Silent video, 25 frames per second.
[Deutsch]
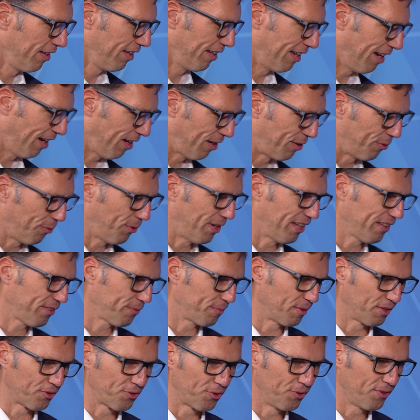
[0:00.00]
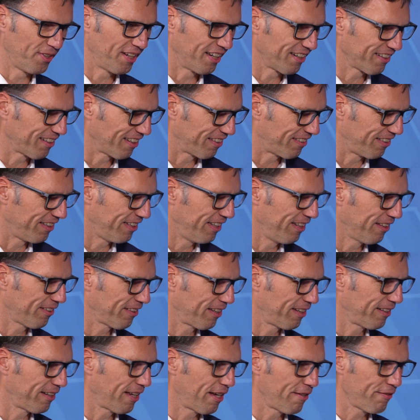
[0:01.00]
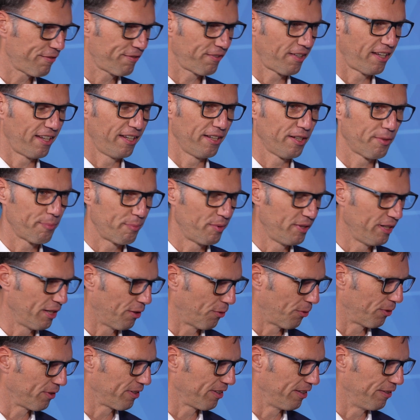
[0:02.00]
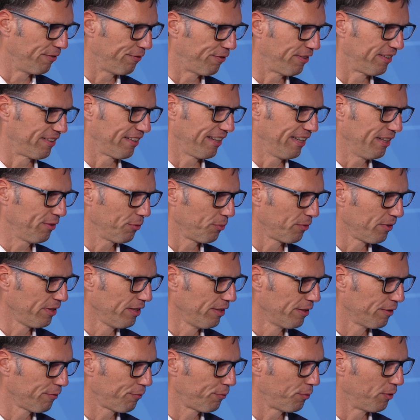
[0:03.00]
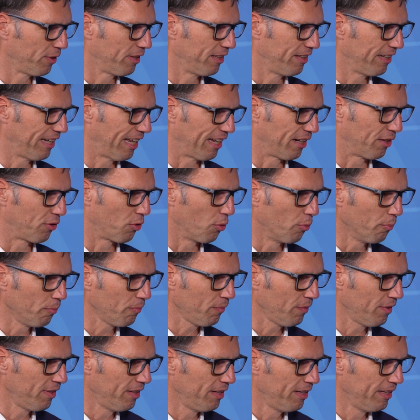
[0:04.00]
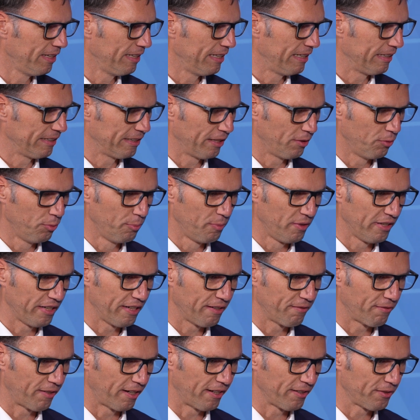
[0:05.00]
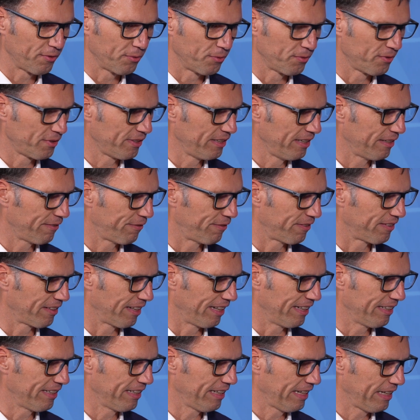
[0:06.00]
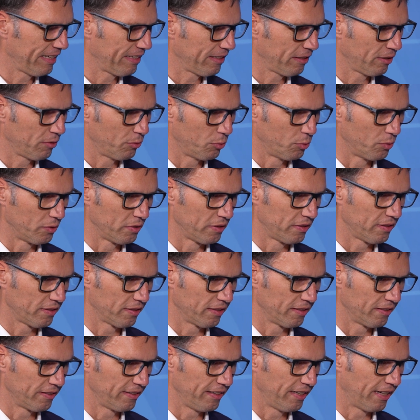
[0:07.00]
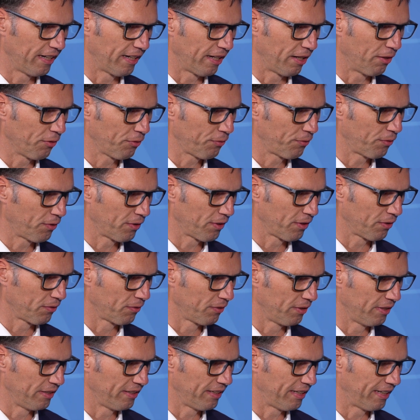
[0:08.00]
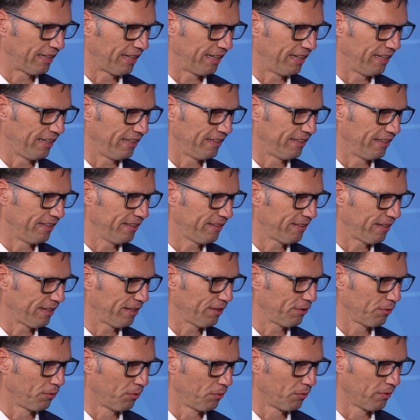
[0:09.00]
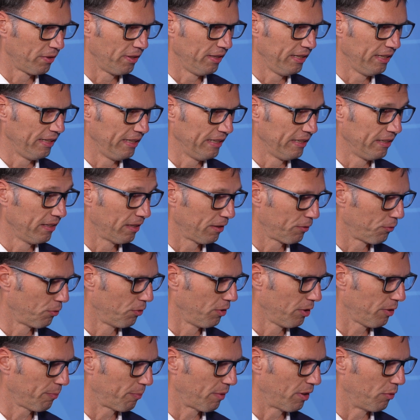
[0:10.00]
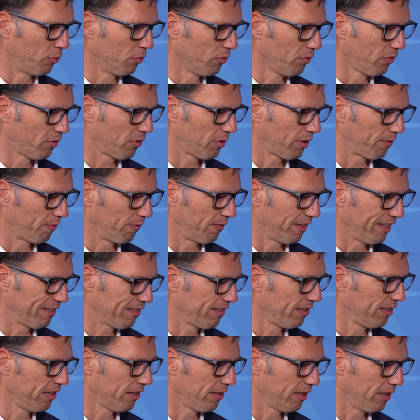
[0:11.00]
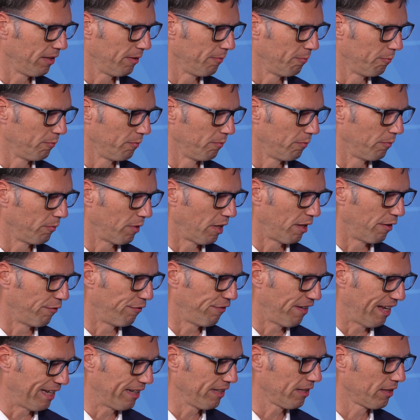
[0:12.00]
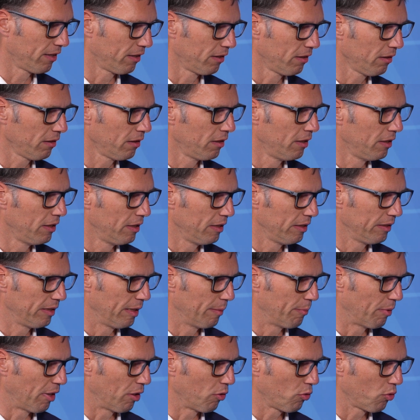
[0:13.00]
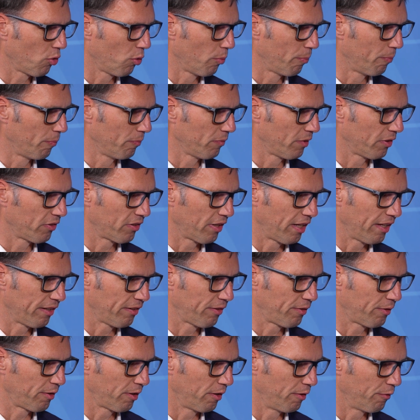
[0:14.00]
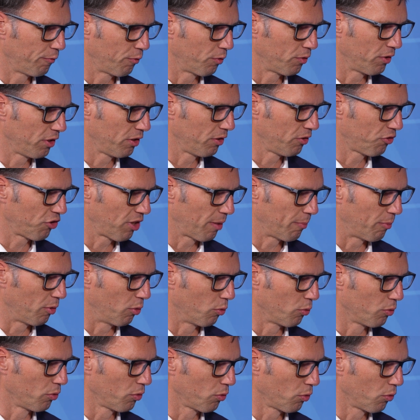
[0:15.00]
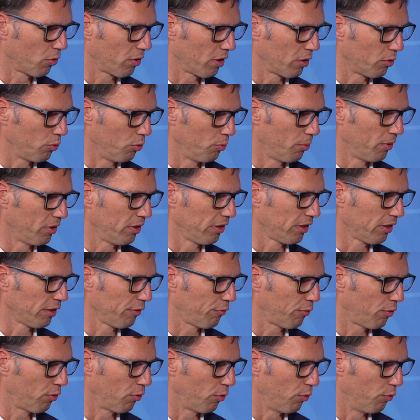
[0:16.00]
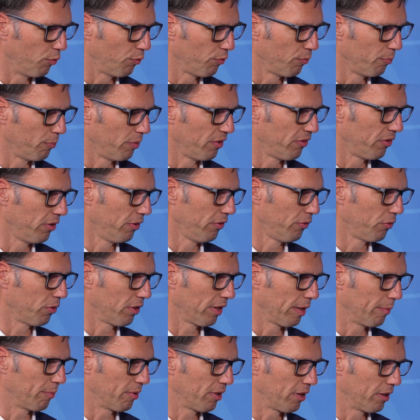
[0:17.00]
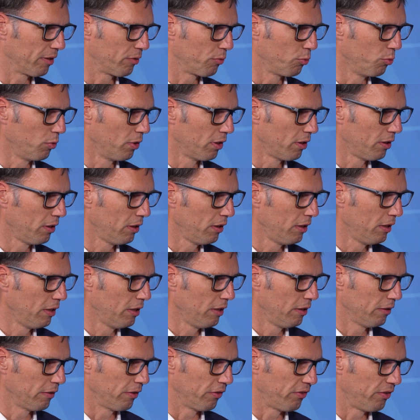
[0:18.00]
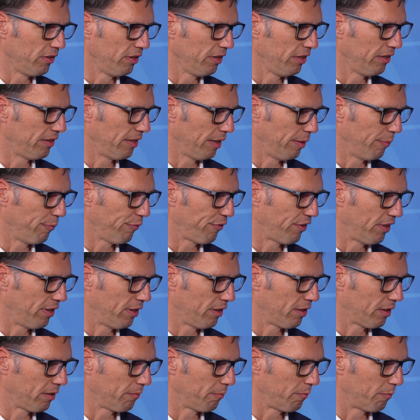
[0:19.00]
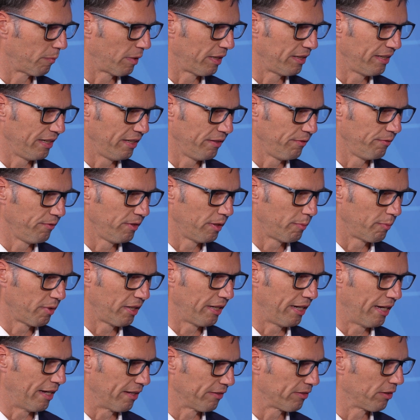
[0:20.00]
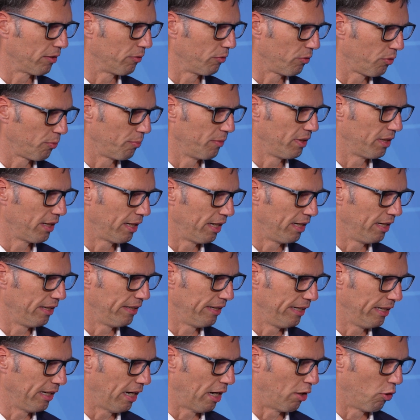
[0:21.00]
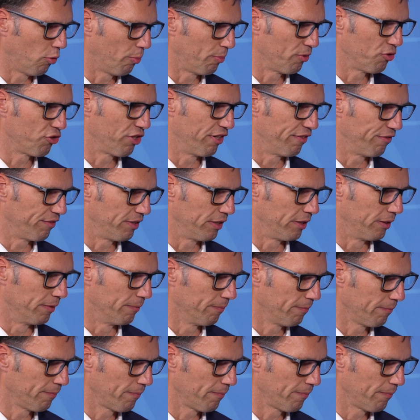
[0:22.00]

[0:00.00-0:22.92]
Ja, hallo erstmal. Schönen Dank, dass ich hier sein darf. Äh, ich bin ja heute in Vertretung hier für den Herrn Krumm, der üblicherweise uns hier vertreten hätte. Und äh, die Herausforderungen in der LED-Technologie liegen natürlich bei uns wesentlich im äh, Fertigen der Baugruppen. Das heißt, von den Schablonendruckern über die Reflowöfen bis hin zur Reparatur. Das sind die Themenfelder, bei denen wir bei ERSA uns mit der LED auch beschäftigen.